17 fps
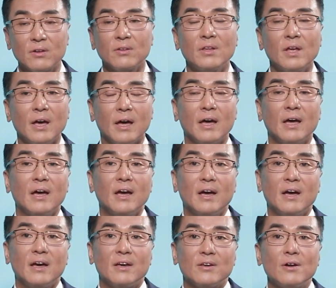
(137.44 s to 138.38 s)
그런데
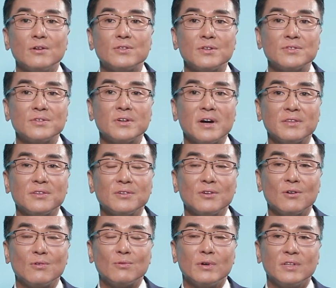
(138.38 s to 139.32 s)
혈전증
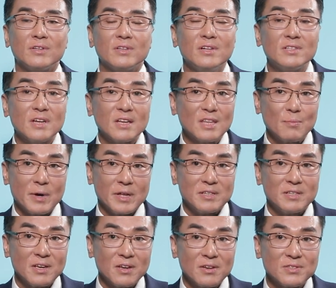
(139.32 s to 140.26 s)
같은 경우에는 1차 때
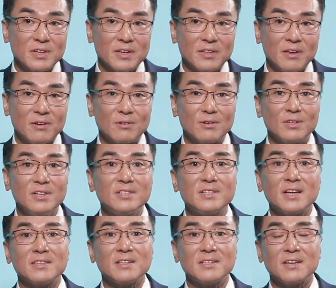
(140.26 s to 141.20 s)
많이 생겼잖아요. 그
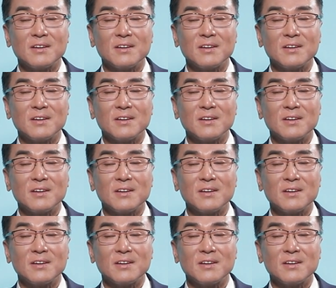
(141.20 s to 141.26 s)
1차 때